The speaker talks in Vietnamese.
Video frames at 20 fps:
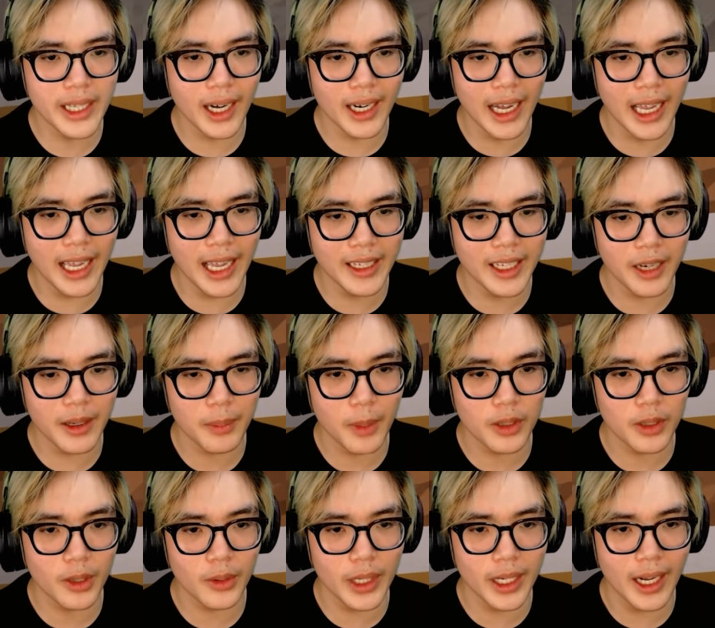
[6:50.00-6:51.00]
dân hiến cho
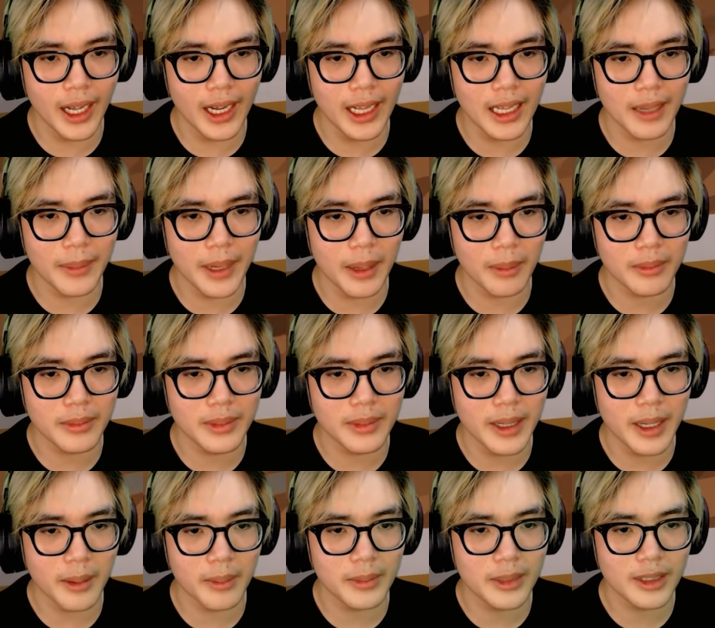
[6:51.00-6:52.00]
bọn tôi như thế là mấy ông
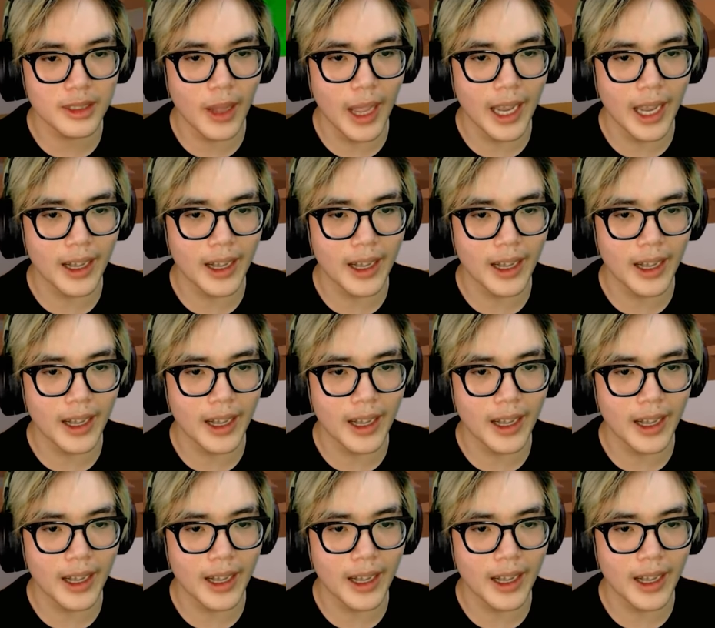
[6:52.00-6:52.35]
mấy ông toan